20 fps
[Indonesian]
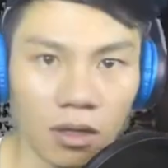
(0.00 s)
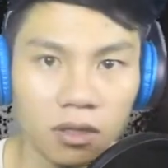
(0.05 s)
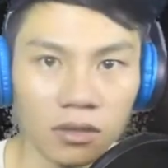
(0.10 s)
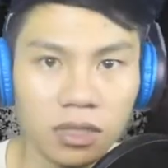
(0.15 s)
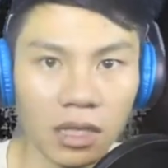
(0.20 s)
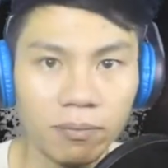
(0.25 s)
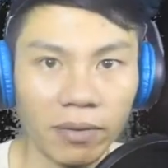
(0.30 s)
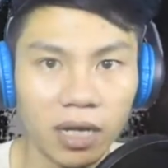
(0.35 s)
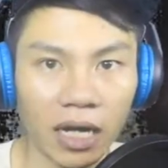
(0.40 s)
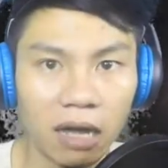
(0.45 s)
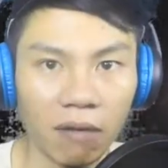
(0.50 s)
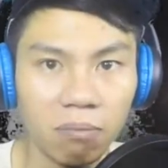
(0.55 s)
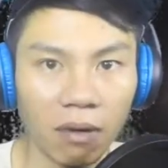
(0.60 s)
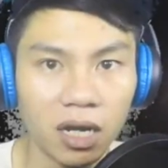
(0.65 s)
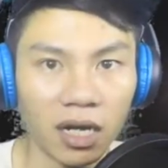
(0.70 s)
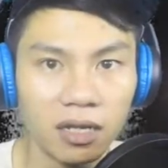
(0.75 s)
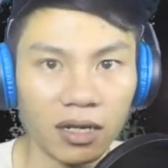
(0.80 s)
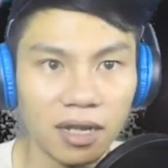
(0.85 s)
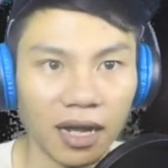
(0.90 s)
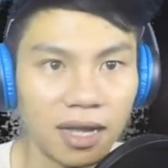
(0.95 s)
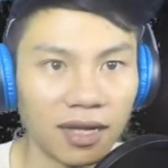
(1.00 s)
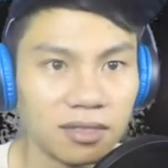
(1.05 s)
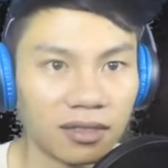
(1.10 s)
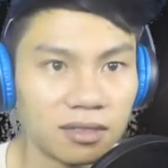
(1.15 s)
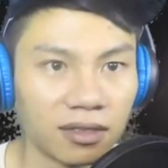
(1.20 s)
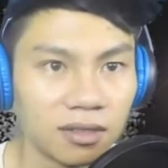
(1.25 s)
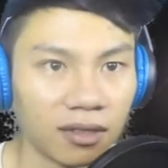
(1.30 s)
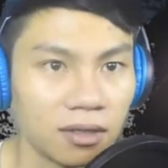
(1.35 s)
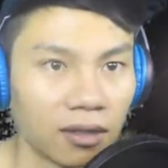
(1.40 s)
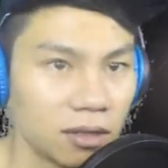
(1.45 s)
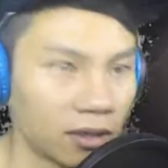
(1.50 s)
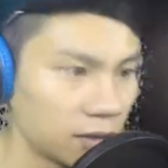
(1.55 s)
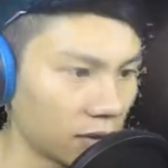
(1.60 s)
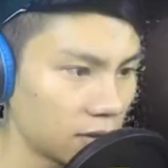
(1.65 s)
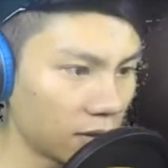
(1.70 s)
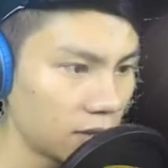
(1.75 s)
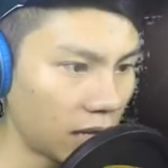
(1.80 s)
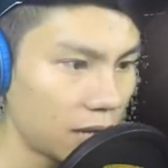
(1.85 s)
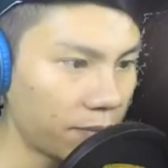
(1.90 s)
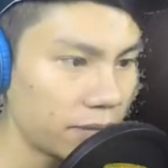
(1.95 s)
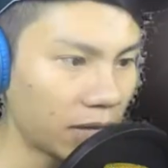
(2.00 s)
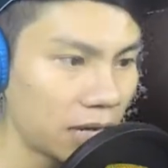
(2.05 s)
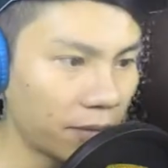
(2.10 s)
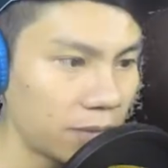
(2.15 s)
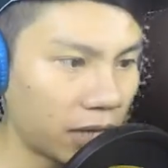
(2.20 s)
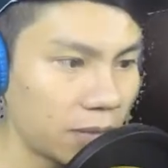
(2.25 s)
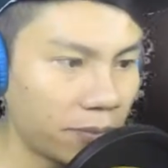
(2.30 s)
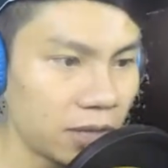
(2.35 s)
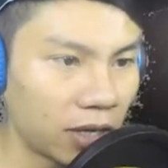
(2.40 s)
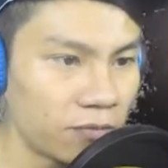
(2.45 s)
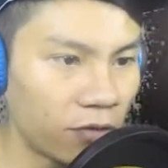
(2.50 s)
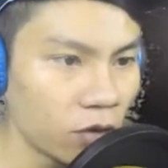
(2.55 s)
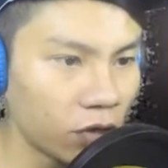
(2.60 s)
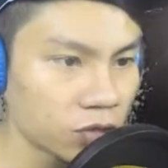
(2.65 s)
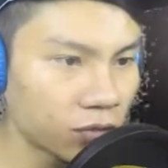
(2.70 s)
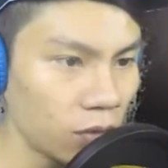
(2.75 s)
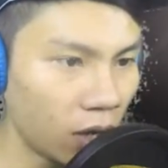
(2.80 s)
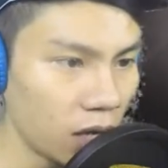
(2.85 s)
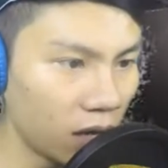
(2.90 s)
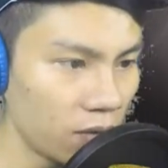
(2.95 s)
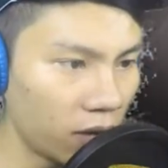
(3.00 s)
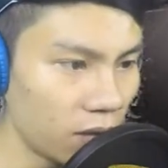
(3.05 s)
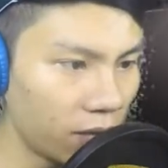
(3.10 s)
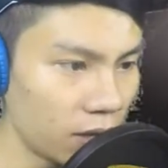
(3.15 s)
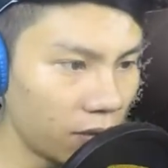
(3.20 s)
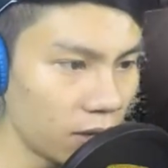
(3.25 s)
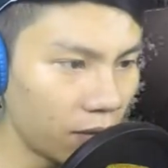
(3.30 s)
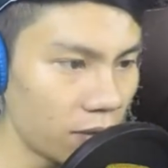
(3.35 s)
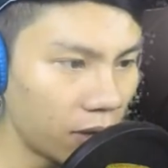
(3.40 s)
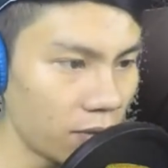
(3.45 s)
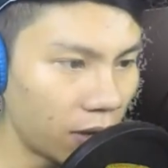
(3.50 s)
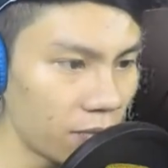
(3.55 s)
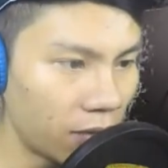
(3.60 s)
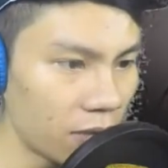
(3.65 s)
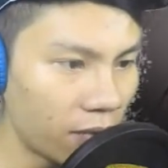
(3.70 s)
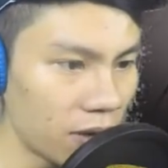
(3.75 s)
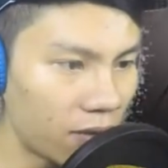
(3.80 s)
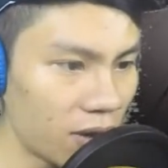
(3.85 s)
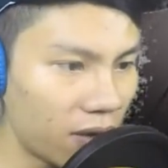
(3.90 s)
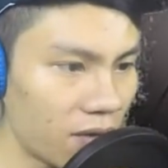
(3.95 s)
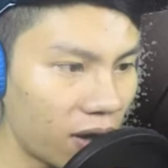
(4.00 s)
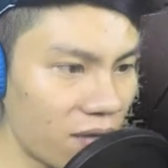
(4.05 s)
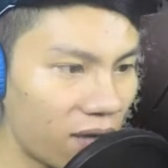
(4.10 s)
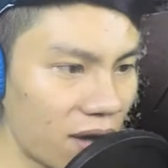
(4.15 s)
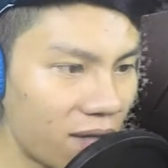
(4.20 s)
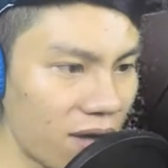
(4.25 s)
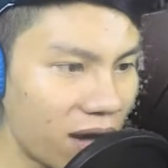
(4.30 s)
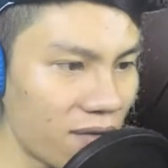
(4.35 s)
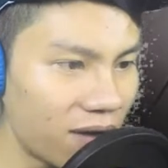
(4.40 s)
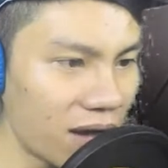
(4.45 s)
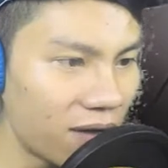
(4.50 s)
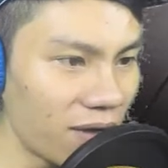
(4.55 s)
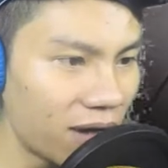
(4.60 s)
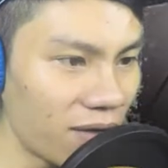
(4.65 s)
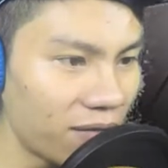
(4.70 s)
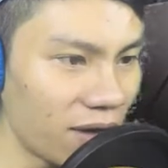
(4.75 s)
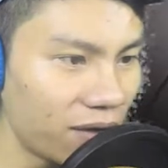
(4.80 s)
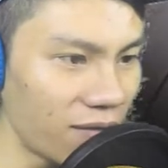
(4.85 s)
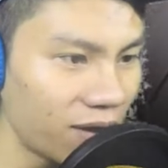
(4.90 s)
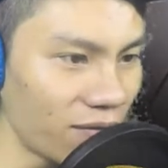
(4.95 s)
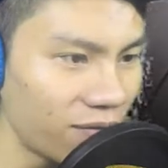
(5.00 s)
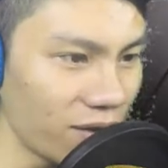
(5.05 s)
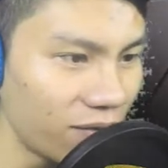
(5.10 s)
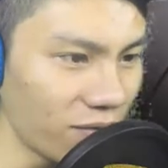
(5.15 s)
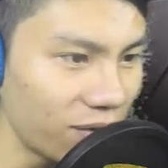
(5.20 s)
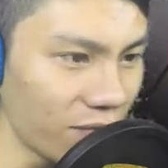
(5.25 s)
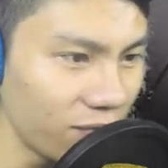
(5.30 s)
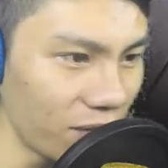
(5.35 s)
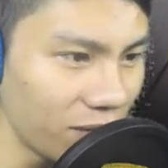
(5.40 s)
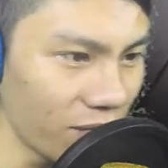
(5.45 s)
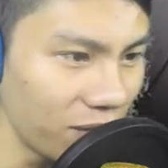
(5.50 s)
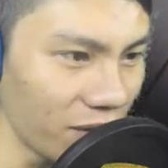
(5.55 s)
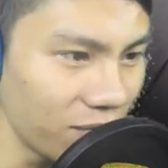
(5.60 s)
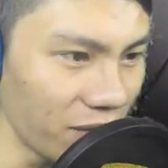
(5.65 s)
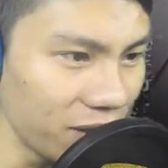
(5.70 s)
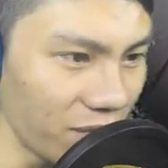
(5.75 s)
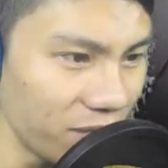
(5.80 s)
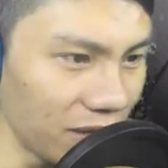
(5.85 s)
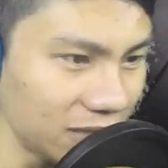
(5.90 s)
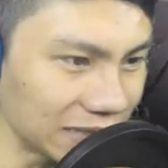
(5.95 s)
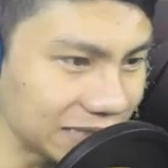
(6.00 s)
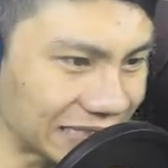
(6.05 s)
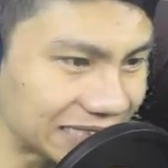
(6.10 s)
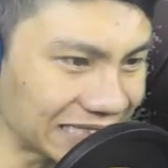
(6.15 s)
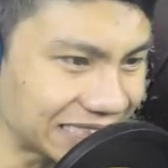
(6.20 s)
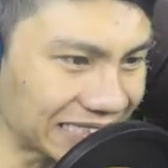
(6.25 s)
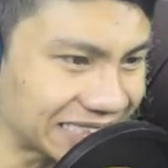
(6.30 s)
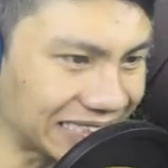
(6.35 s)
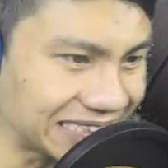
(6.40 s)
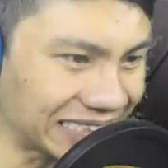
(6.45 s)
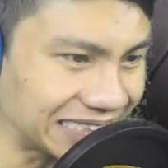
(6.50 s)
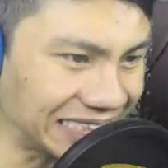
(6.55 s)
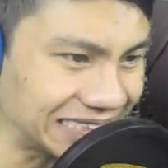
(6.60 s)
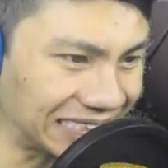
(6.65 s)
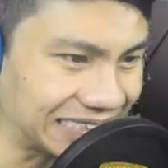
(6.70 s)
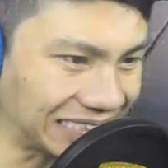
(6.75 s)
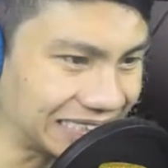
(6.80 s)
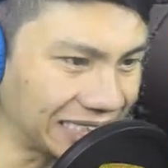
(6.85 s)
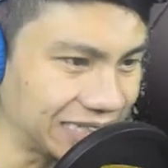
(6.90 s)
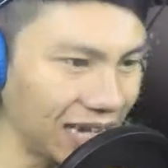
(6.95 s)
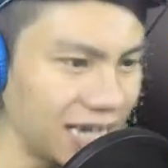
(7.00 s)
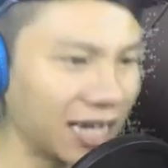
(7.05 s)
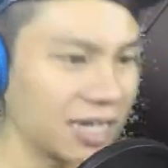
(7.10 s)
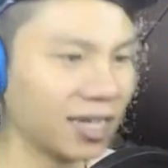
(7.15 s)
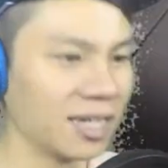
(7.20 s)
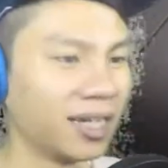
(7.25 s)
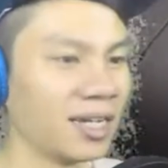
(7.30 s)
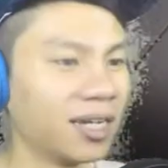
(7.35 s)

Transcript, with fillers: Sampai kapan ini, guys? Ambil, ambil, ambil. Fokus. Wow, wow, wow, wow, wow, wow, wow, wow, wow, wow, wow, wow, wow, wow, wow, wow, Dah.